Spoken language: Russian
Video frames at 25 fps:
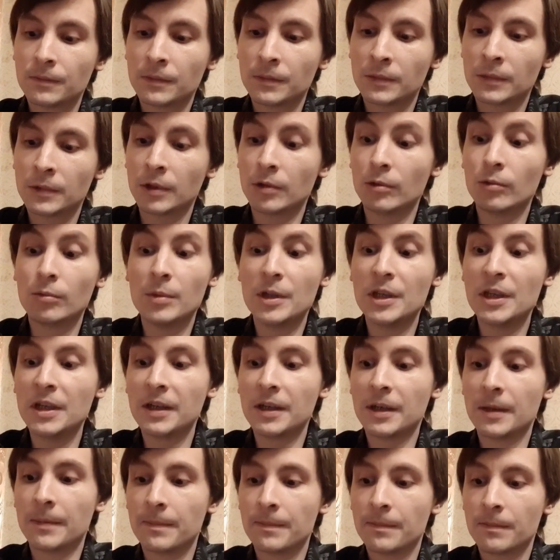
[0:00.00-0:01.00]

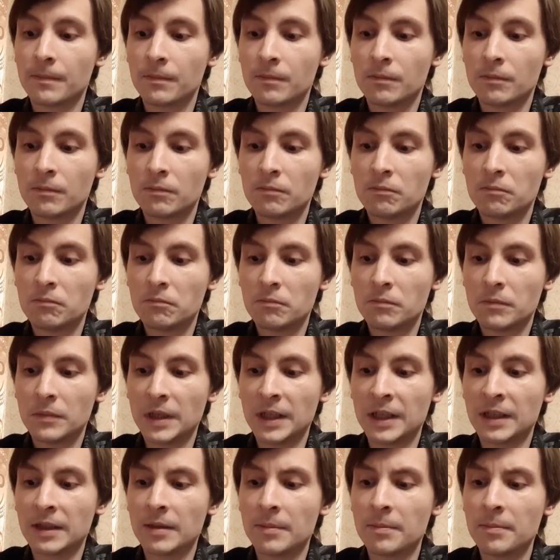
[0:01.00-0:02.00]
клубника.
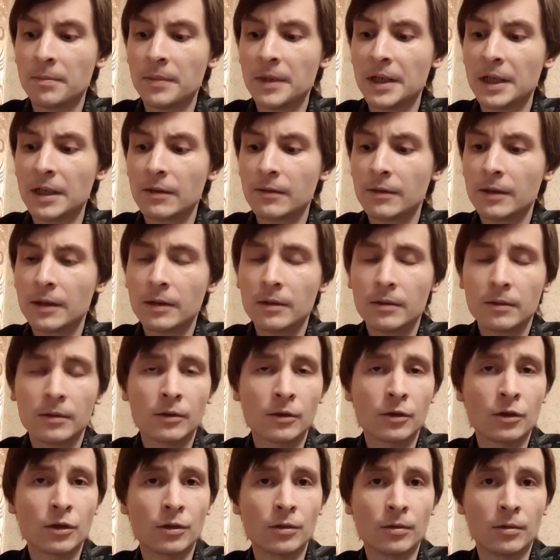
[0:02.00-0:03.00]
Это первое
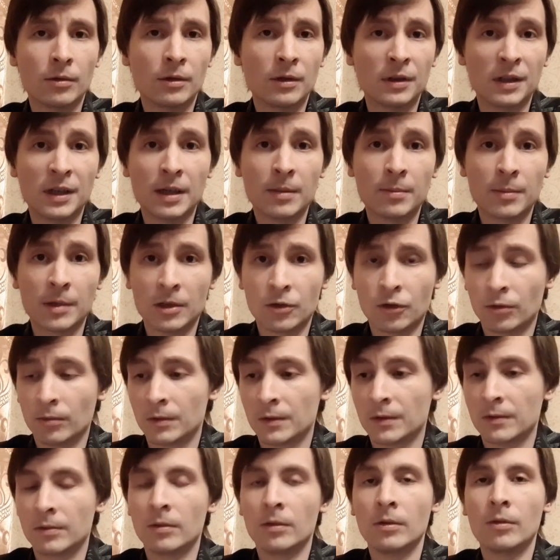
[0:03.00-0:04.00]
что я
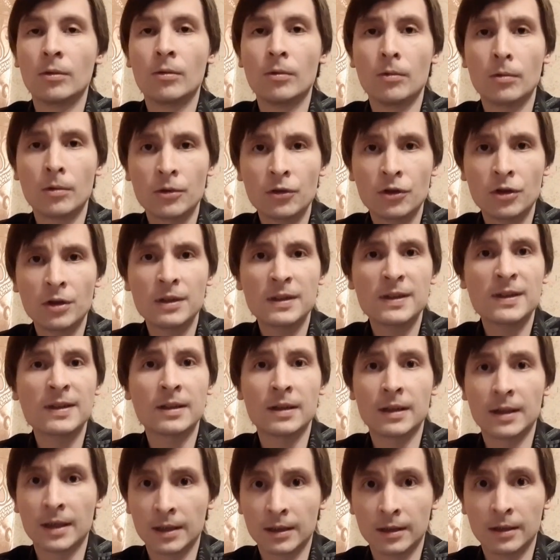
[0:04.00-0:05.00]
почувствовал. Очень
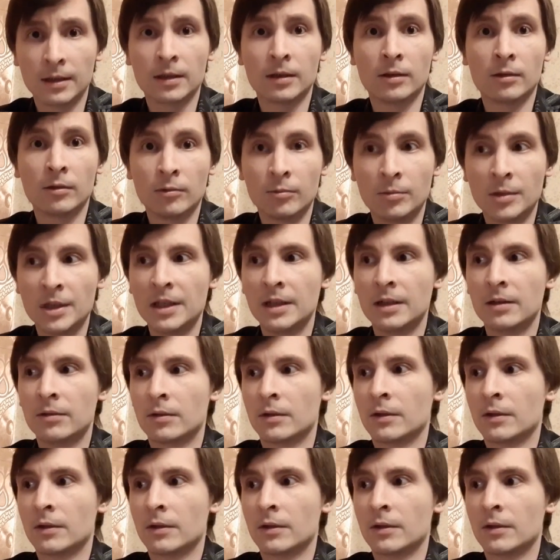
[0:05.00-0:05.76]
сладкая клубника.